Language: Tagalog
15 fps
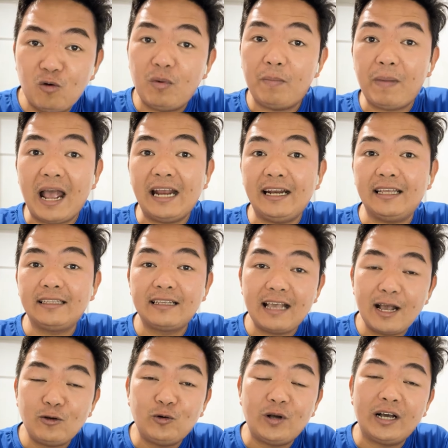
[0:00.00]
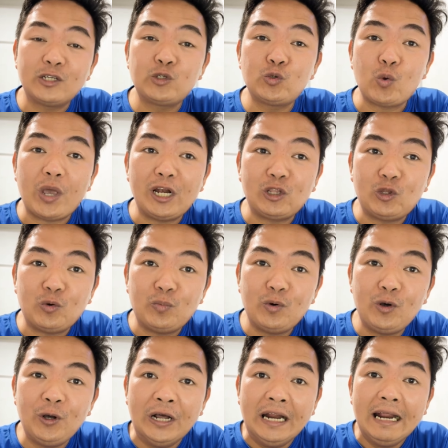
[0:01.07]
Kung mapalad ka kung ang sweldo
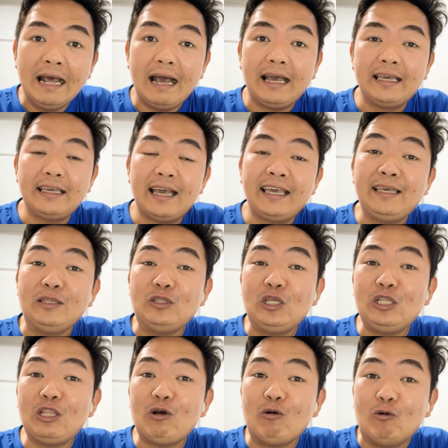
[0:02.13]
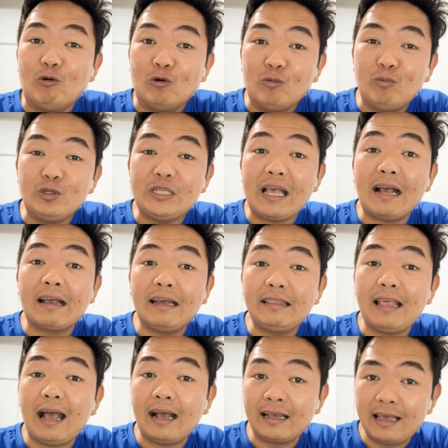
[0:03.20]
mo ay uh, hindi nauubos
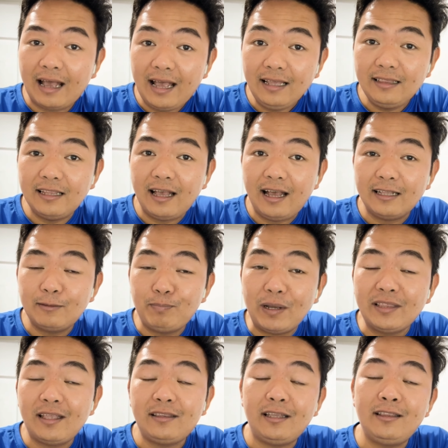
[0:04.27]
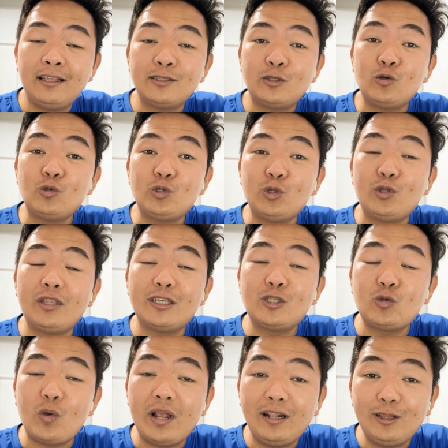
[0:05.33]
agad-agad at pagdating ng susunod na
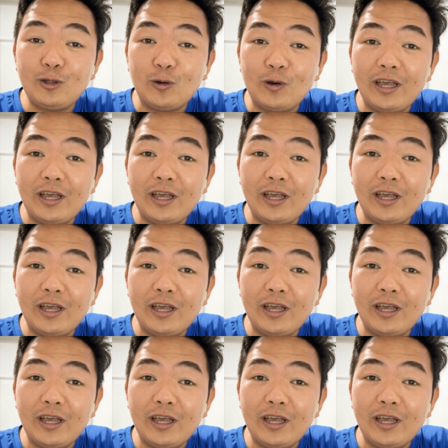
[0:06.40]
sweldo